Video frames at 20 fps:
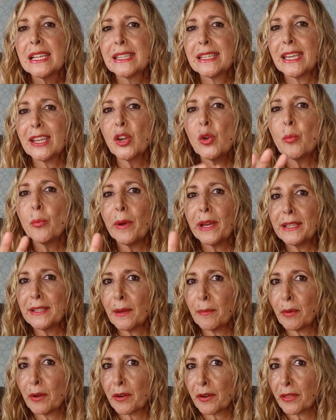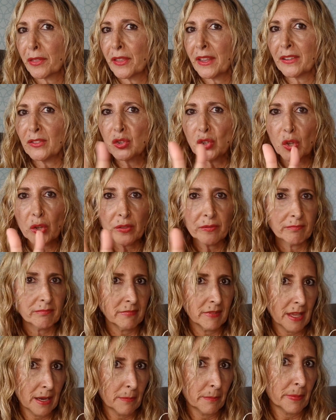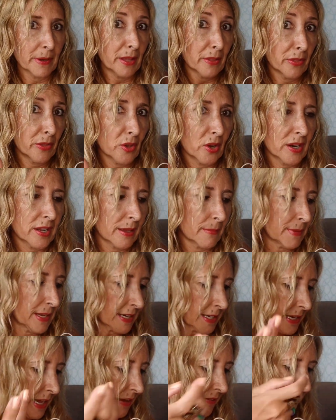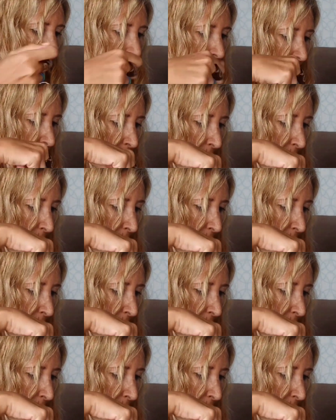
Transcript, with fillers: tiene un 20% del precio al que marcaba.